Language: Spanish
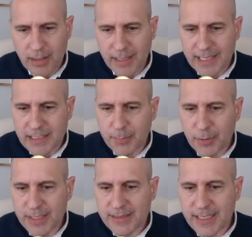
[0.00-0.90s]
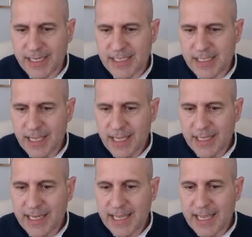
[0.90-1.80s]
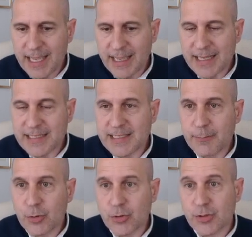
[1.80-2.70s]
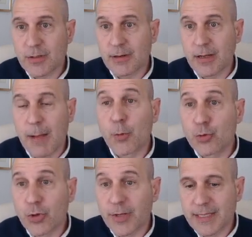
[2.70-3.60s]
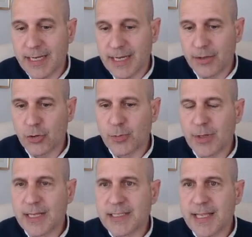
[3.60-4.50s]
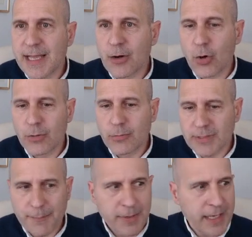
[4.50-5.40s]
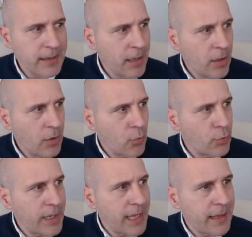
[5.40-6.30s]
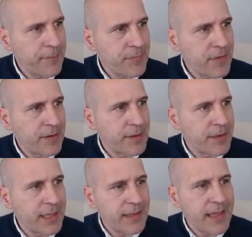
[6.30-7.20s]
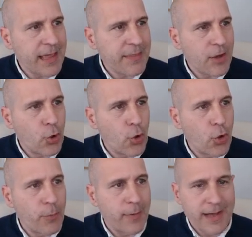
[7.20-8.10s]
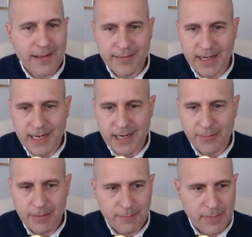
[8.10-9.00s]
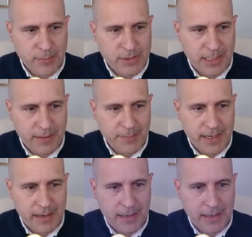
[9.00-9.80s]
el tipo de interés que estamos a punto de tener. Yo os voy a enseñar también una idea de cómo va a cerrar. Vamos a cambiar